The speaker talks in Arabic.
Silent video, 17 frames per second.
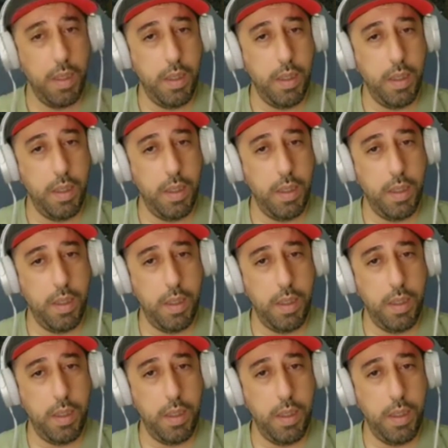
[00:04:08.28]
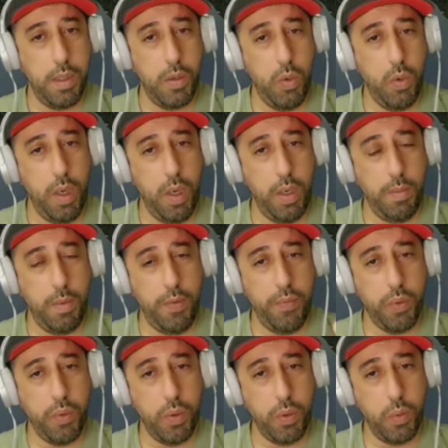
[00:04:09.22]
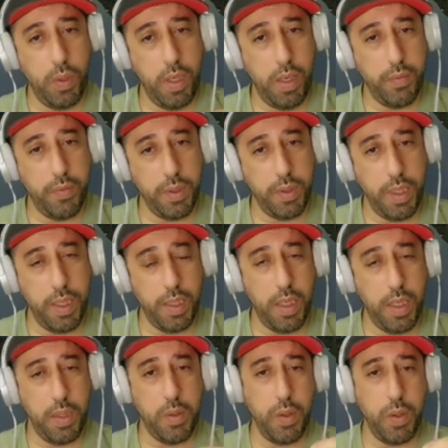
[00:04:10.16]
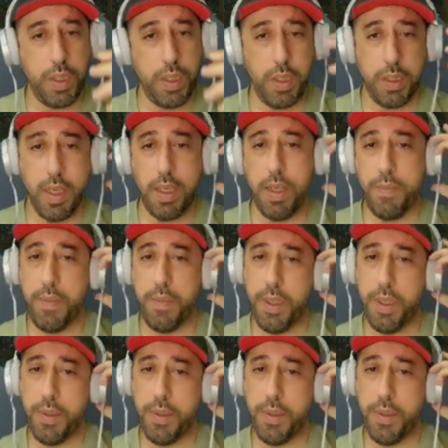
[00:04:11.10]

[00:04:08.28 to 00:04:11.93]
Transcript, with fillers: آه، هو المفروض والافضل ان زوجك يتكلم معك